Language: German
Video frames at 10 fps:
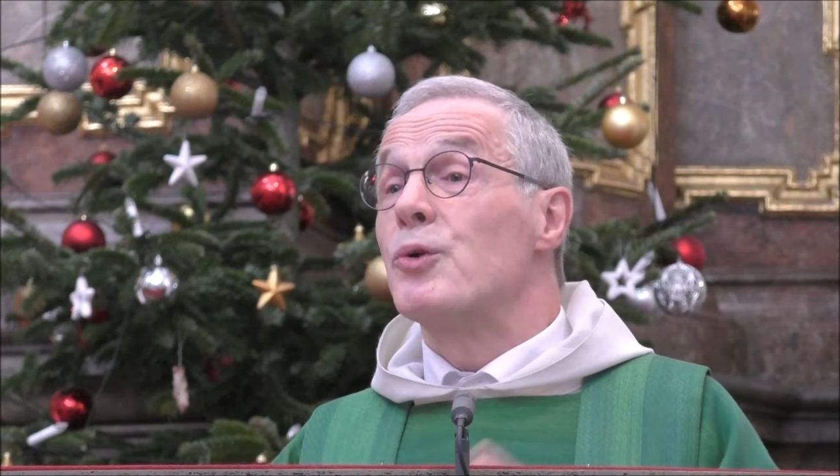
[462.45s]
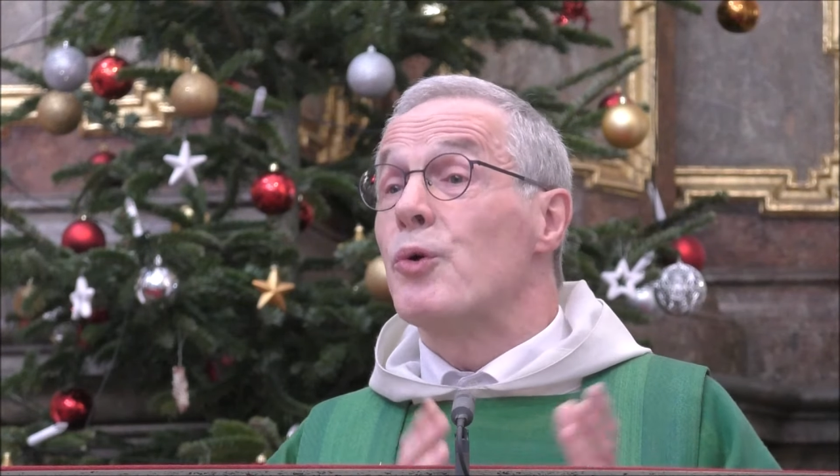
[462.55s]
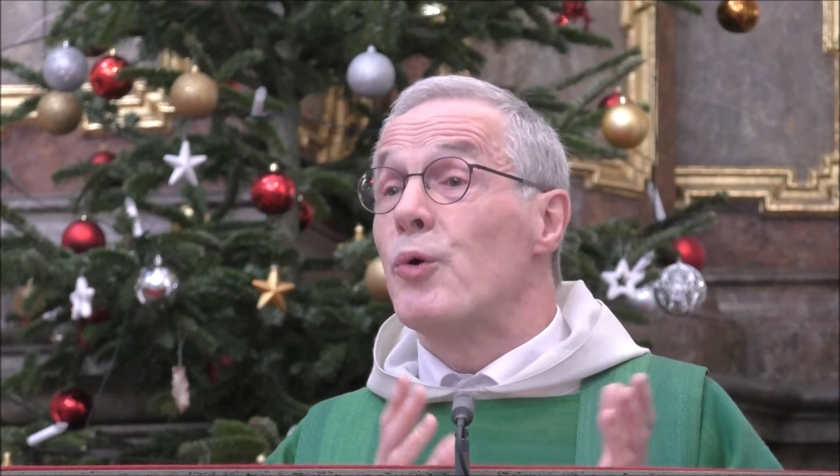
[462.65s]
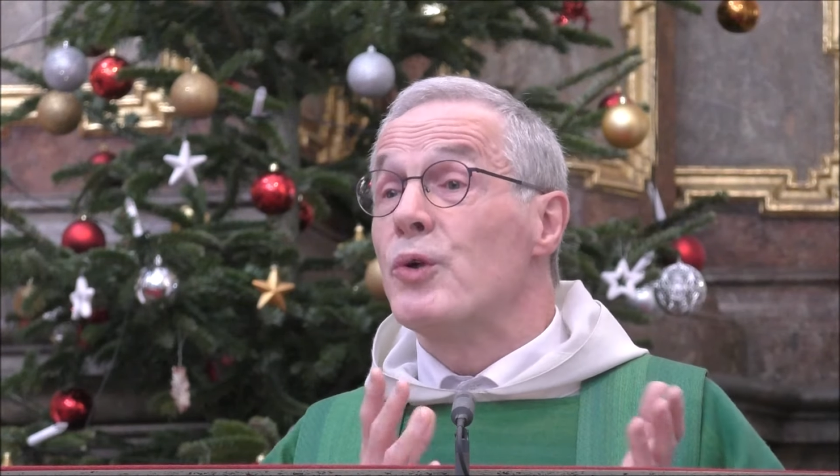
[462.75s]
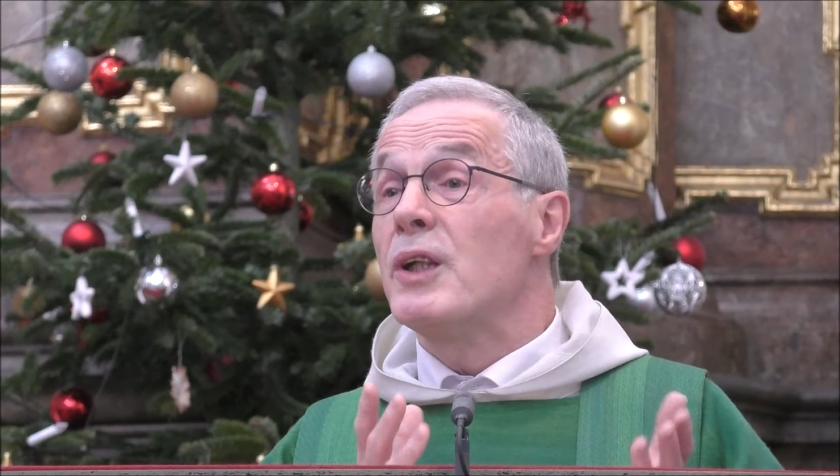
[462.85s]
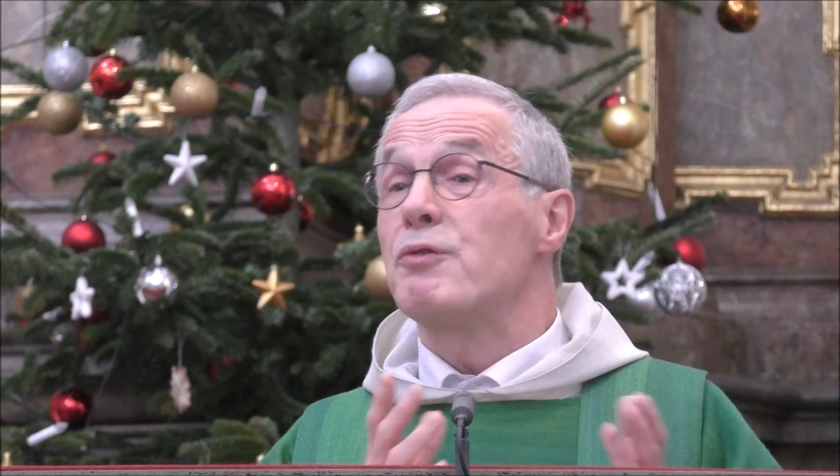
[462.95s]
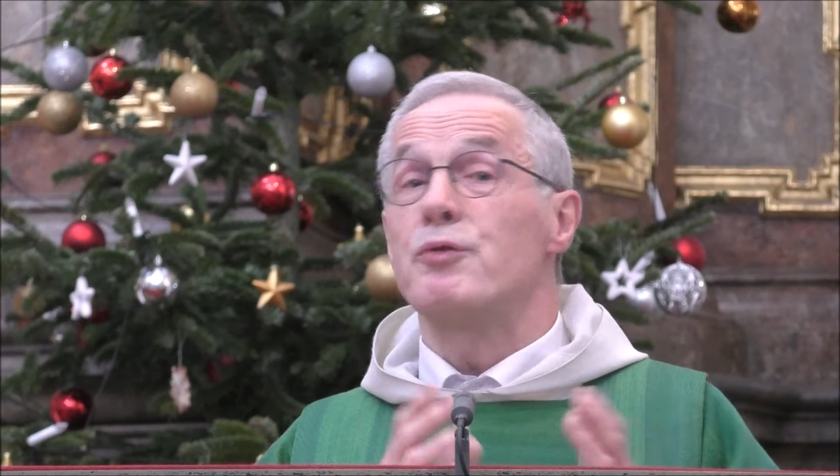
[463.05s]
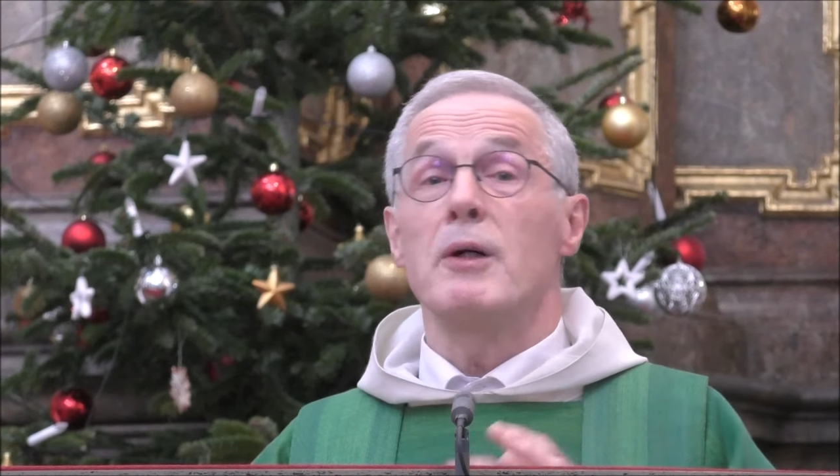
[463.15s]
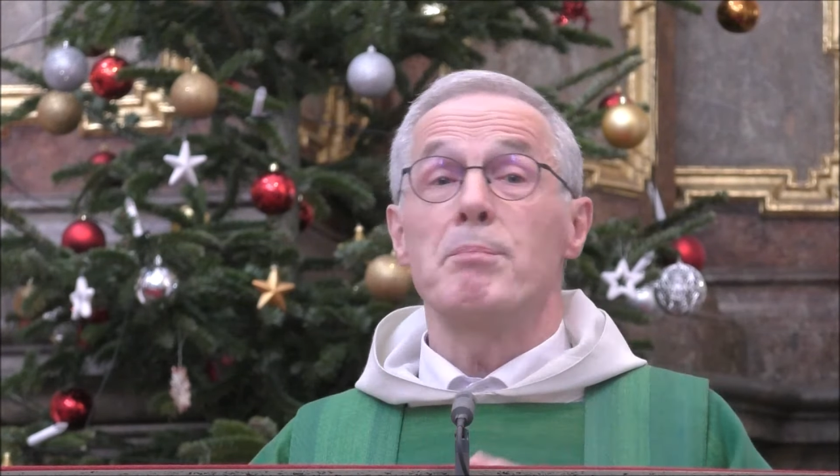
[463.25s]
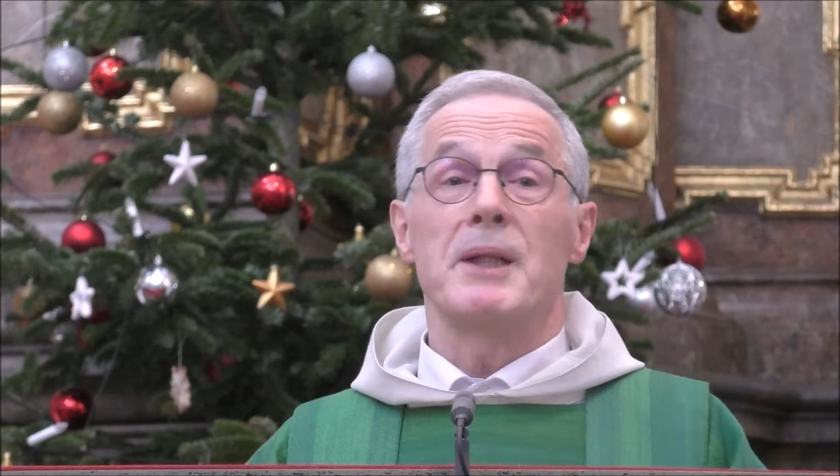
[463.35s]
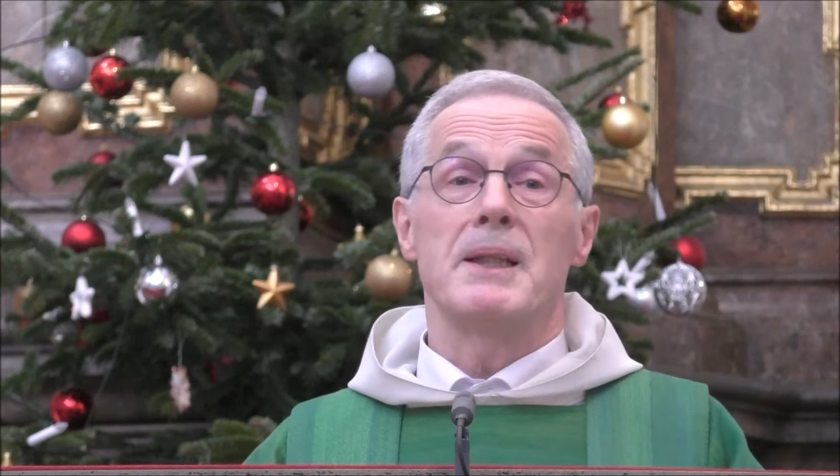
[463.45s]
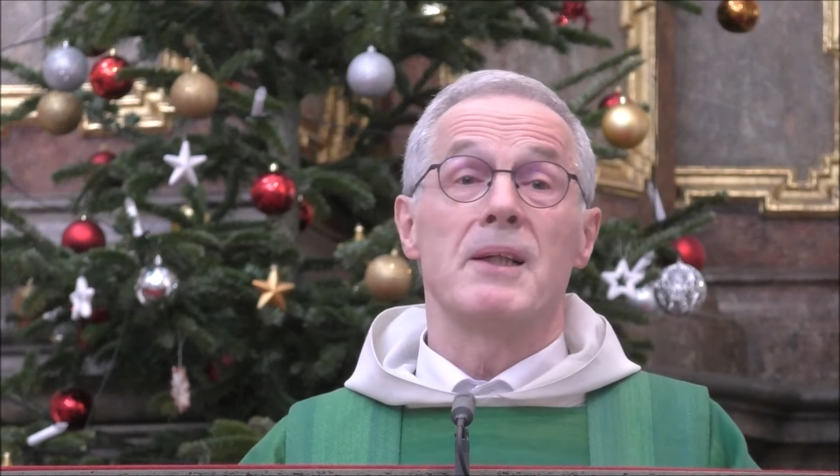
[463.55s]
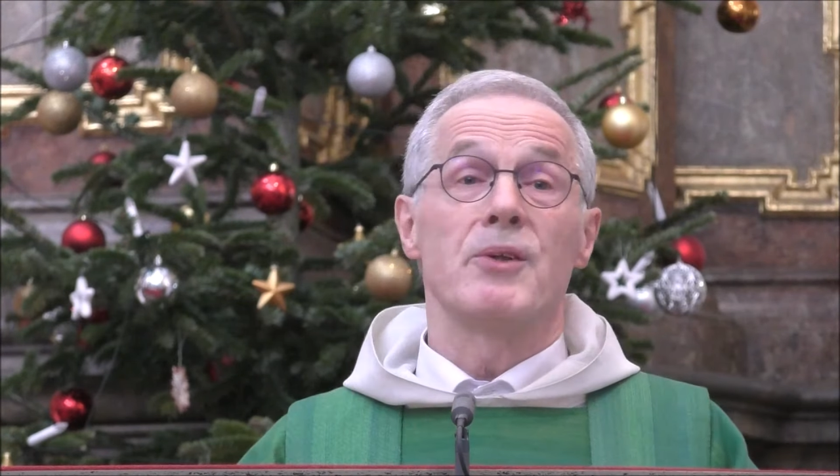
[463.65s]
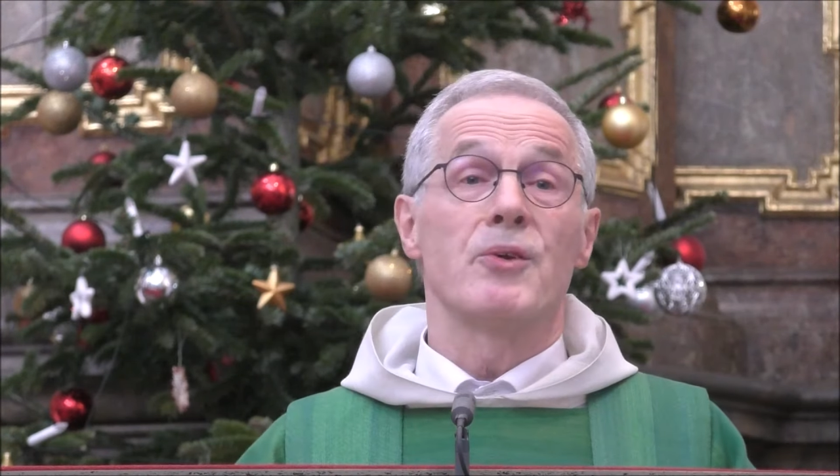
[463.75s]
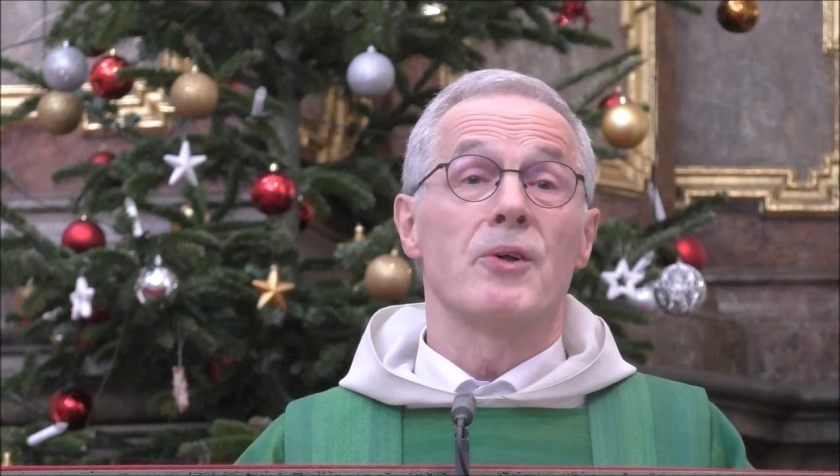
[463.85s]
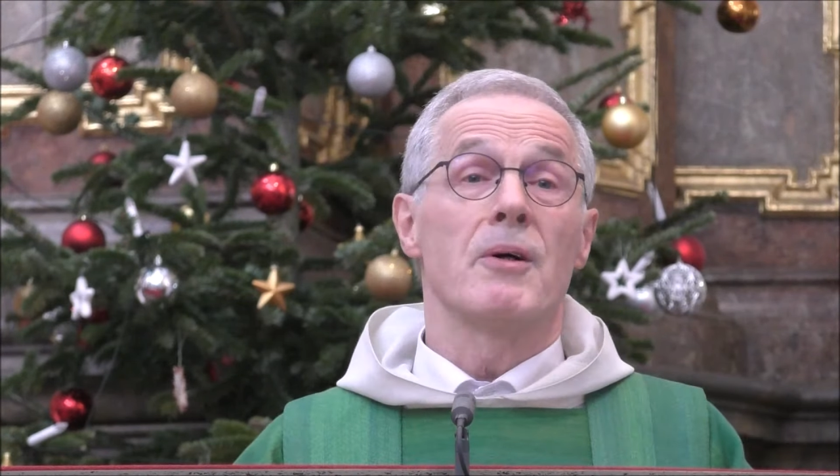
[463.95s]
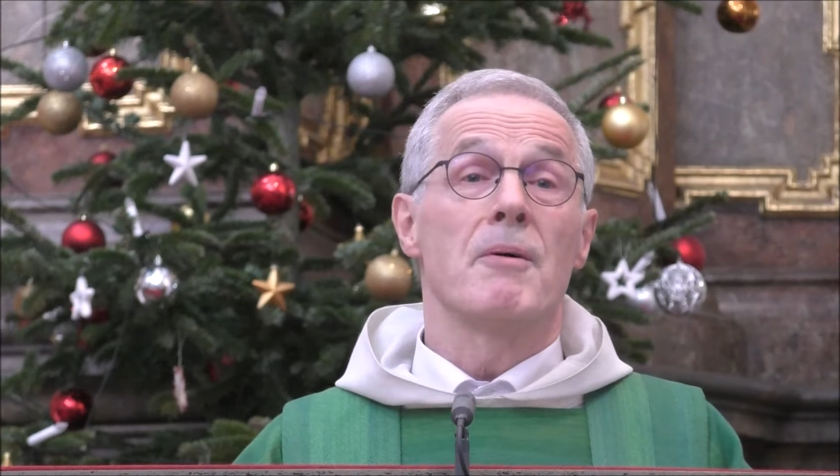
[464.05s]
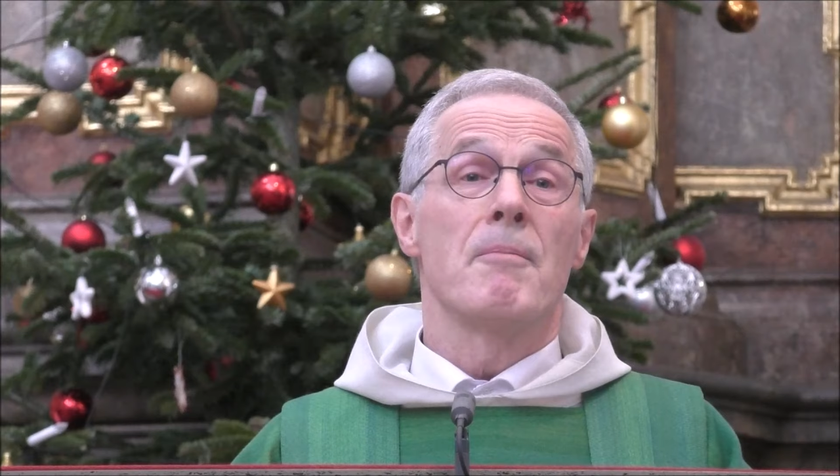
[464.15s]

und ohne Vorbedingung.